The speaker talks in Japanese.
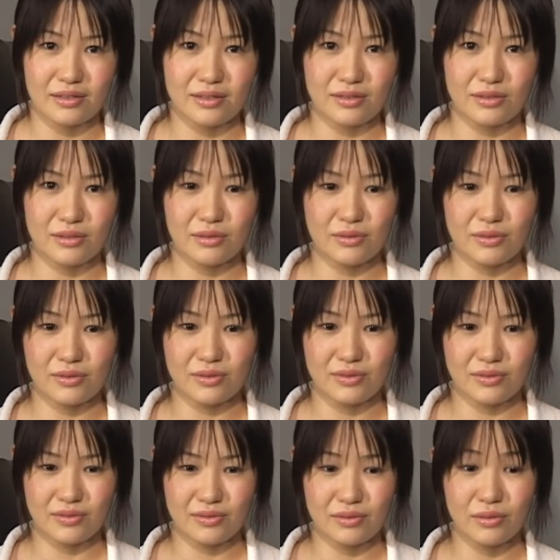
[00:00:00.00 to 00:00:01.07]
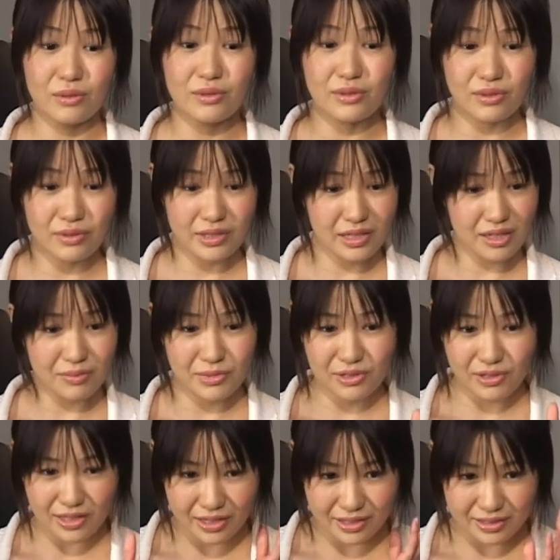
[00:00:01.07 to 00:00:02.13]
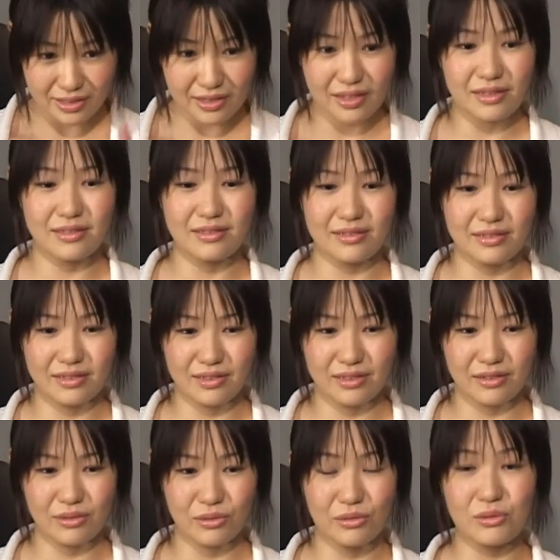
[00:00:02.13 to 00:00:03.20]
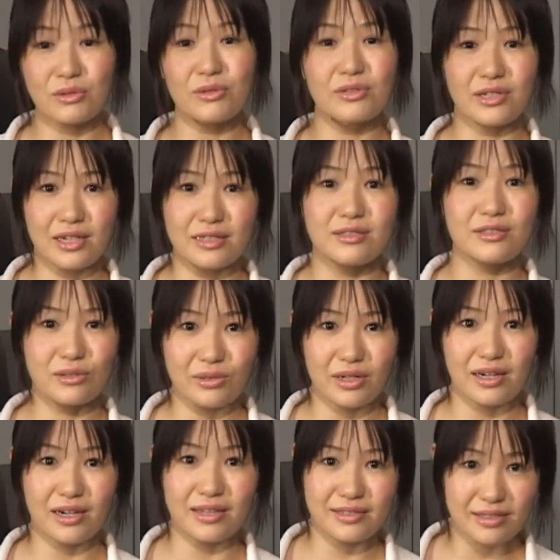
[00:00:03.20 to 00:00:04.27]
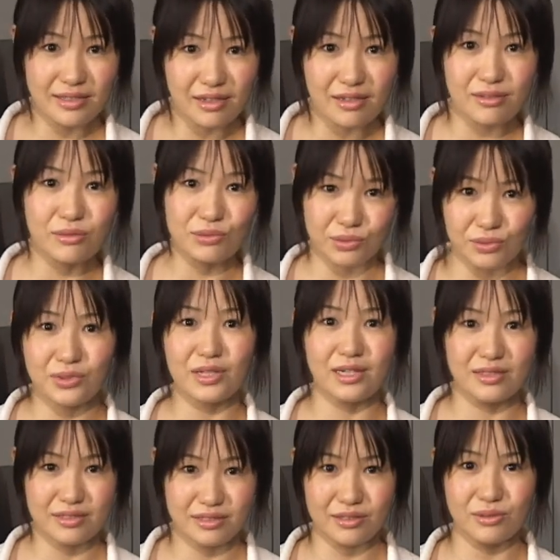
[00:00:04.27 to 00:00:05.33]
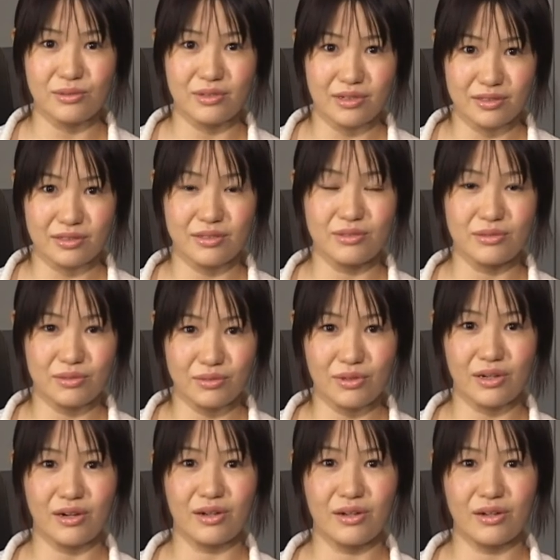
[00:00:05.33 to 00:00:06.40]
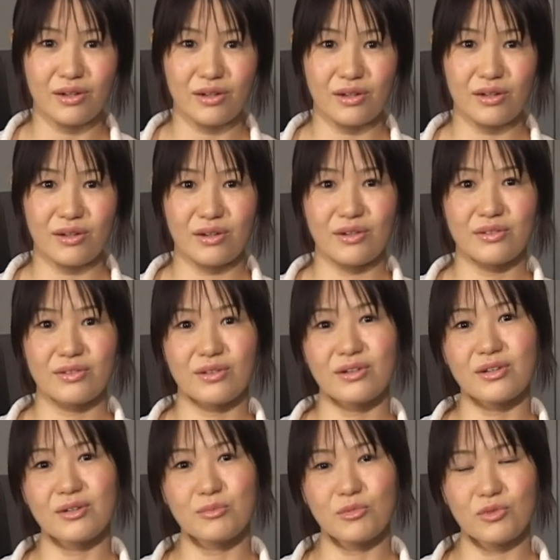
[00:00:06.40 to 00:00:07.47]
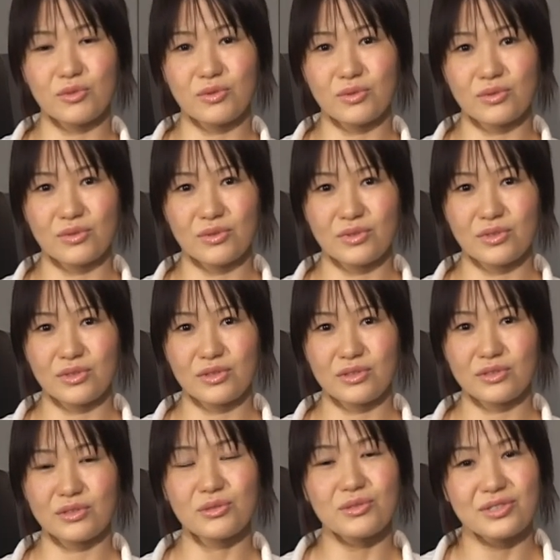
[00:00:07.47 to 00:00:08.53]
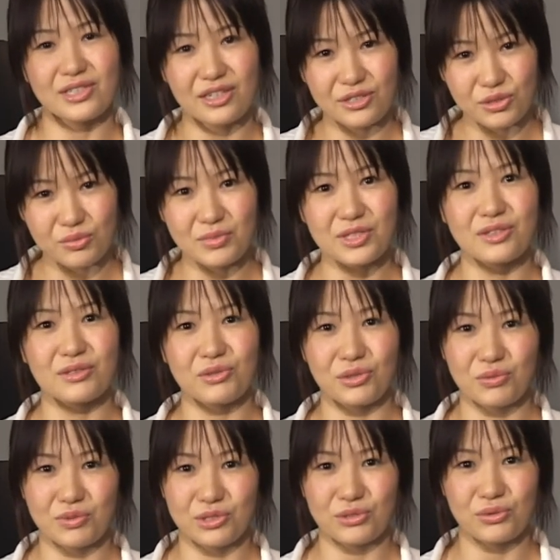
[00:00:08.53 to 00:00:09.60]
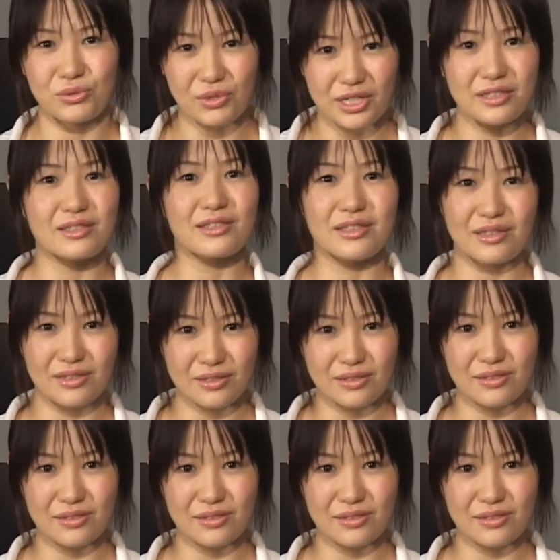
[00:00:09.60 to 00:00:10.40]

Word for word: その本当に髪の毛がさらってこう動く感じとか風が吹く感じとかっていうのはなんかもうちょっと最初見た時は衝撃的